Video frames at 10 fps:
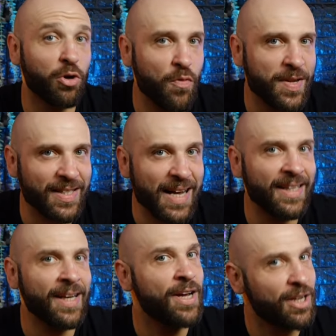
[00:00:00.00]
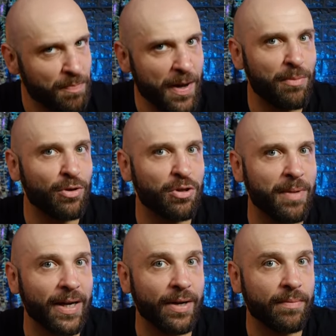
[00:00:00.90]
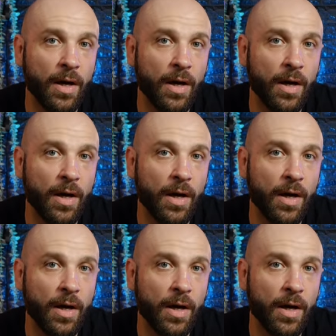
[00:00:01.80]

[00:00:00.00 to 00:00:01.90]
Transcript: come state? Spero molto bene.